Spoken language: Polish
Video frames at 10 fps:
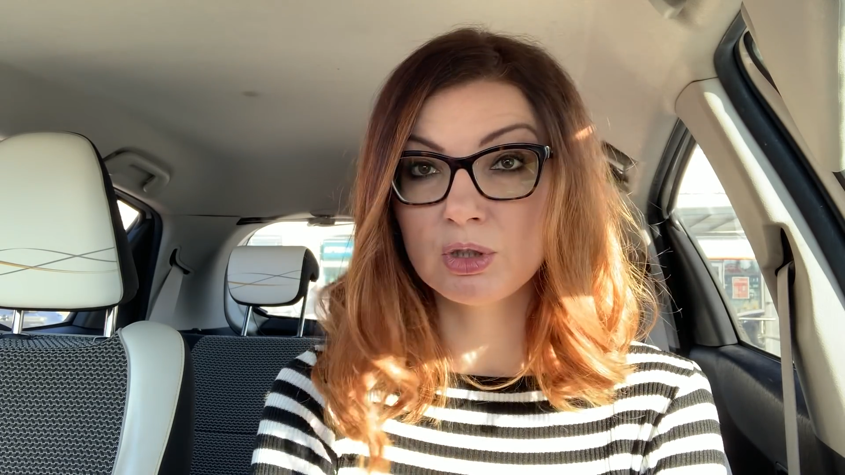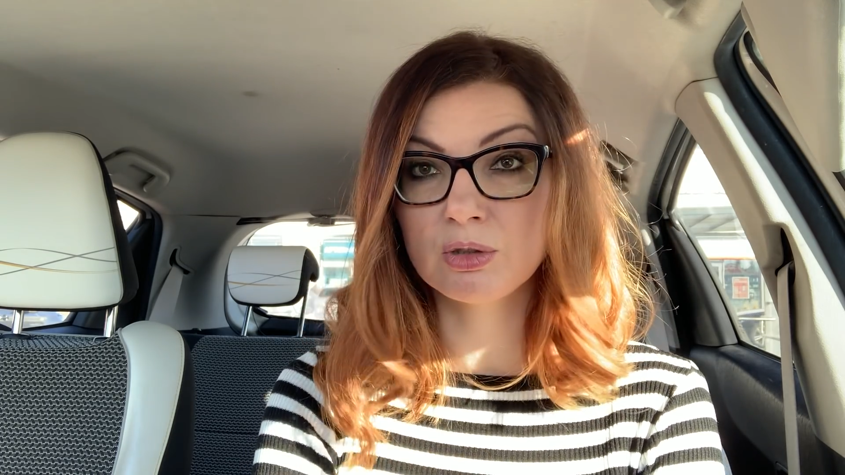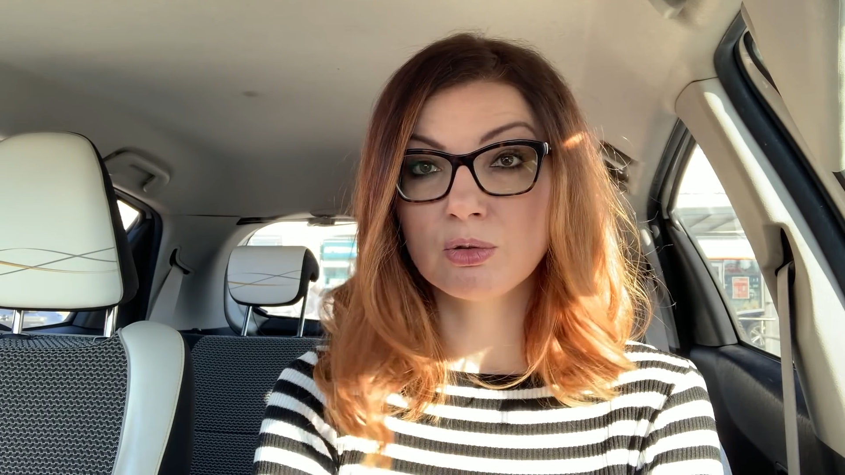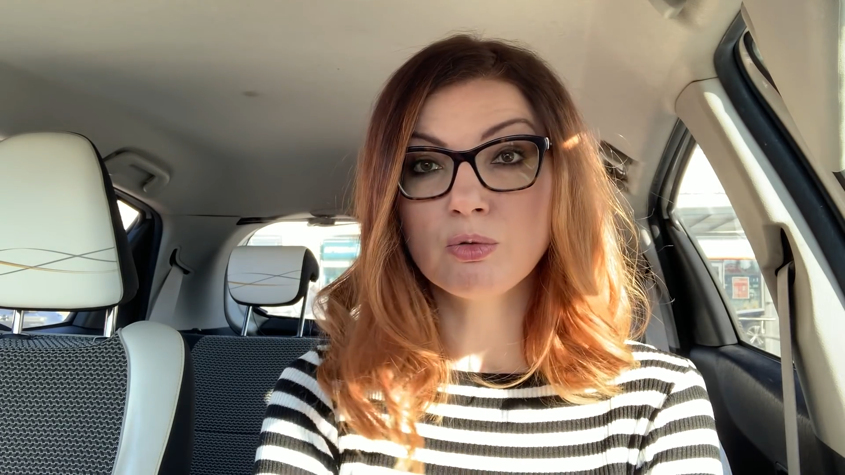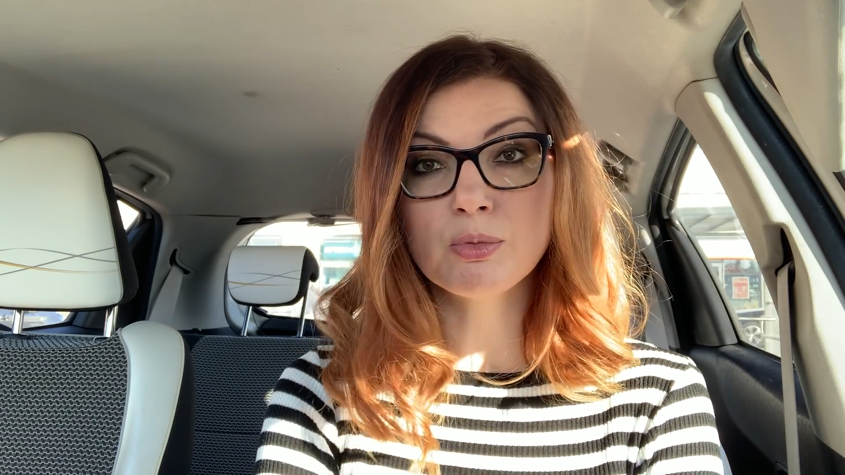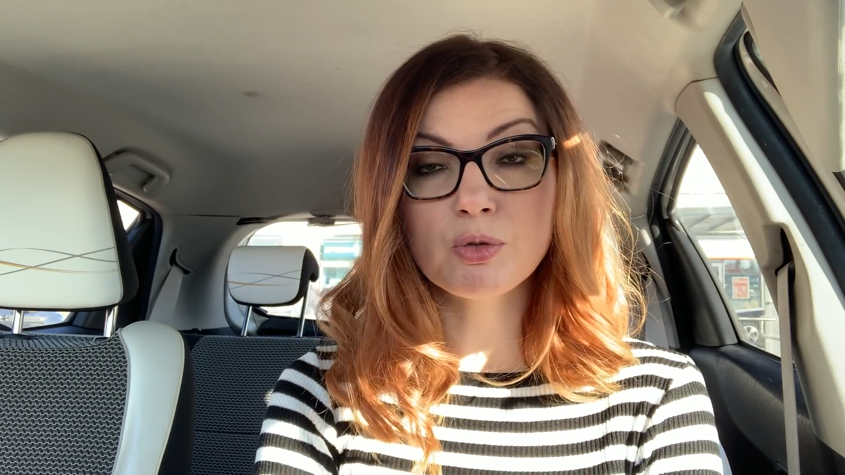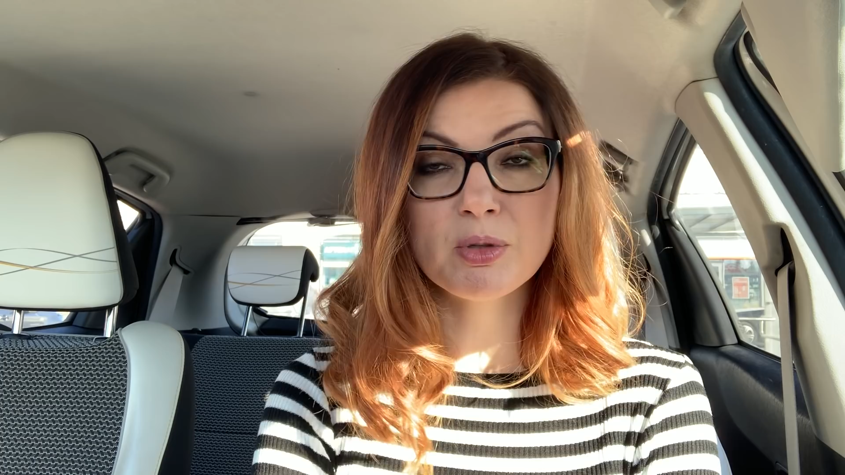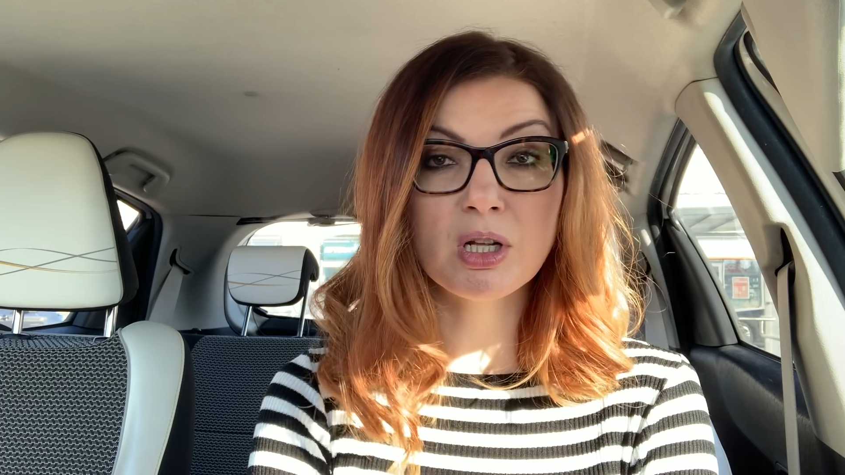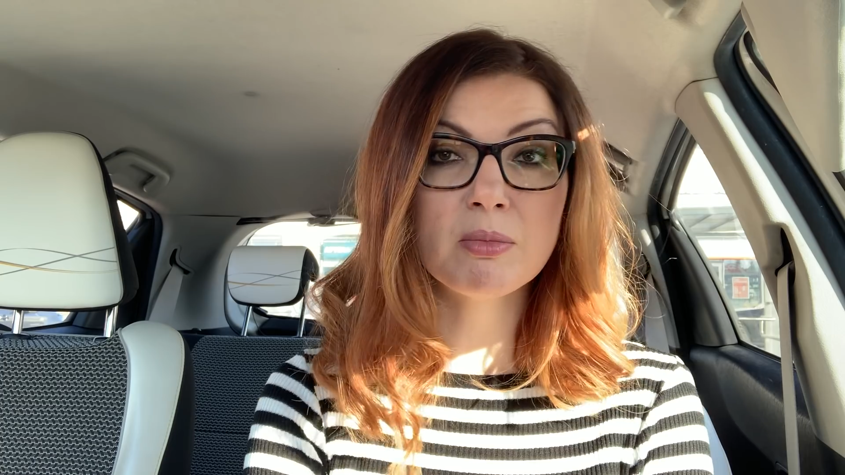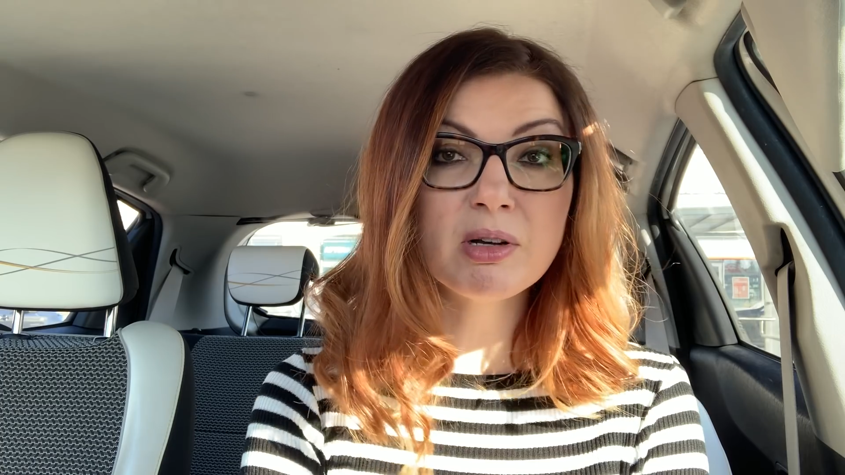środków, bo
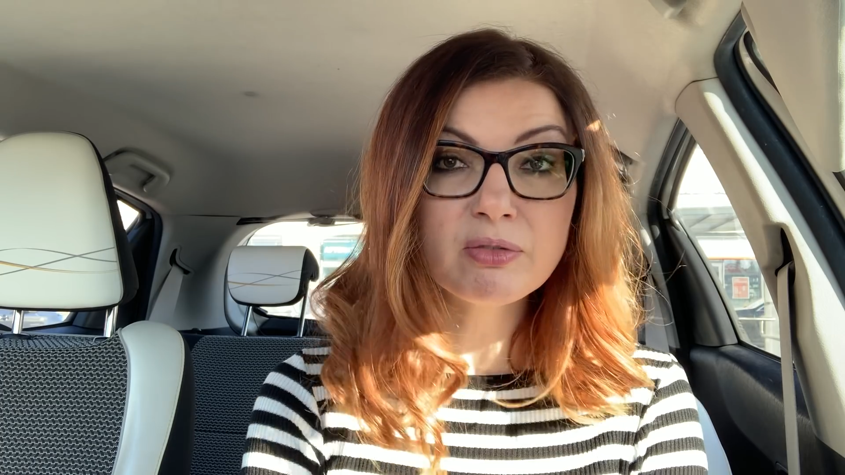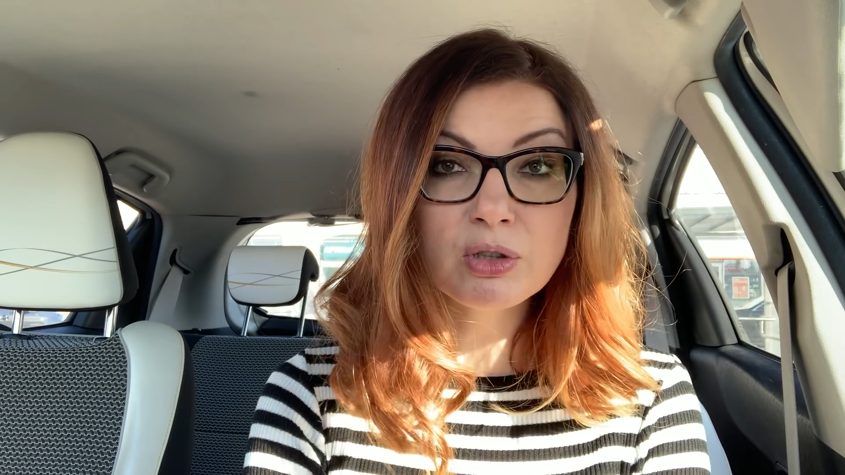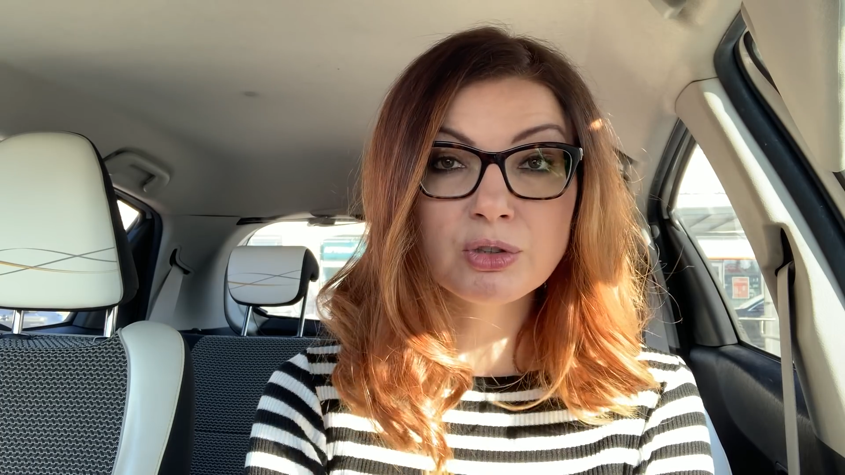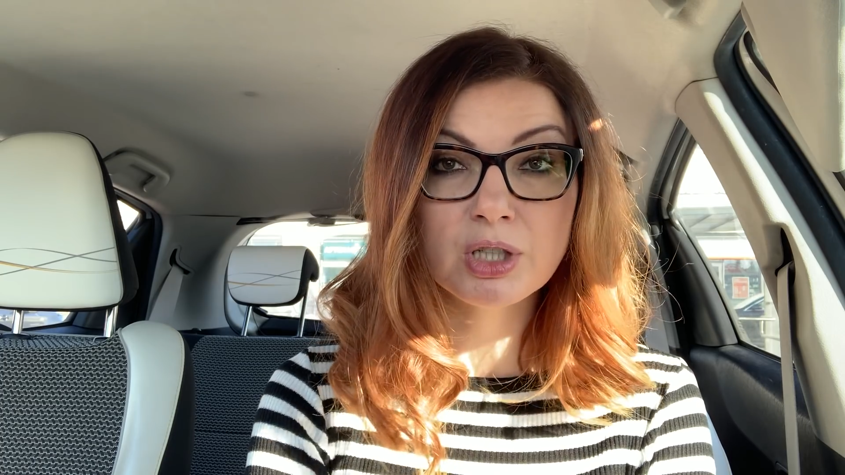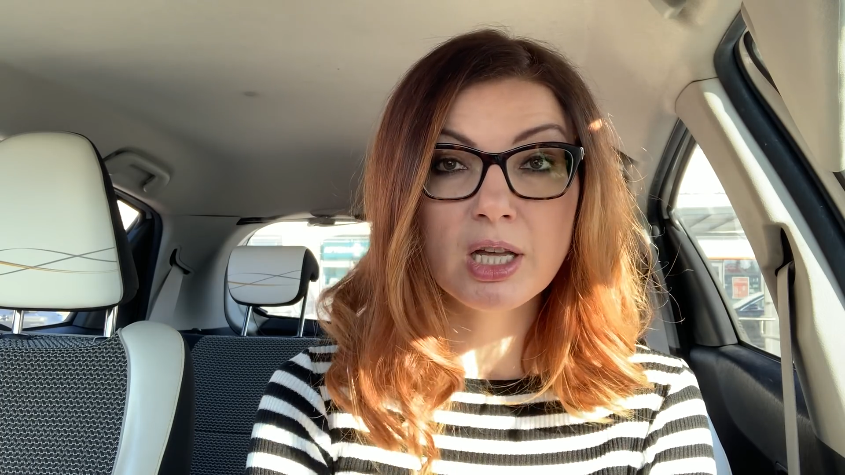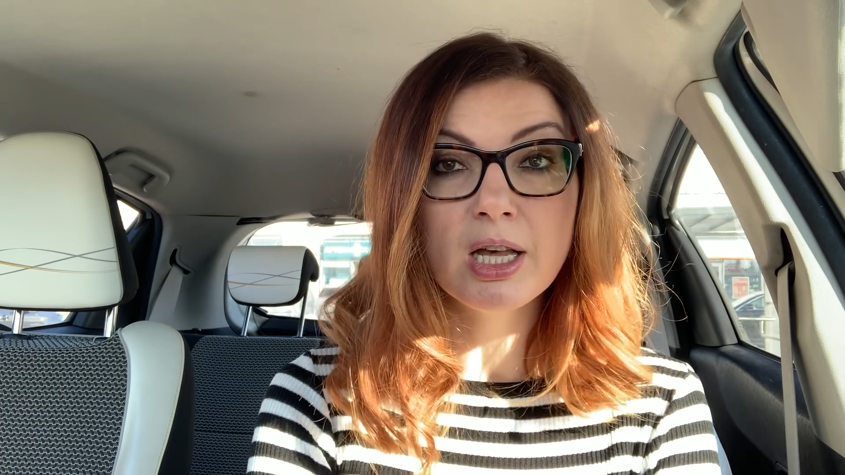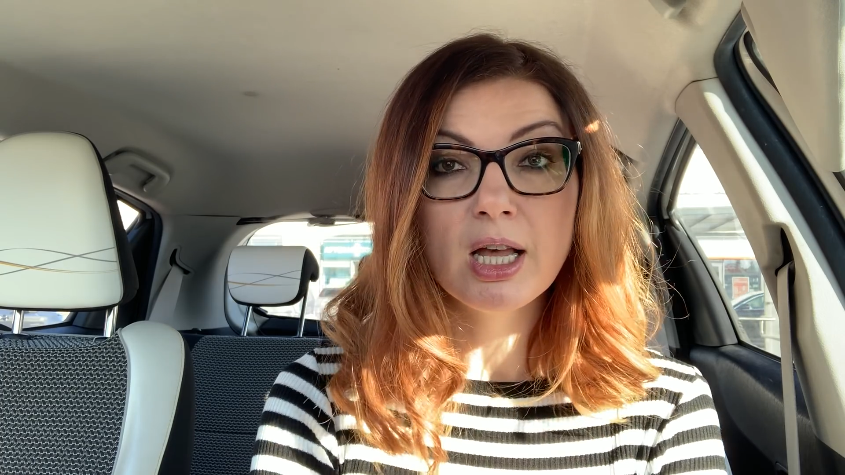szpital ma w nosie.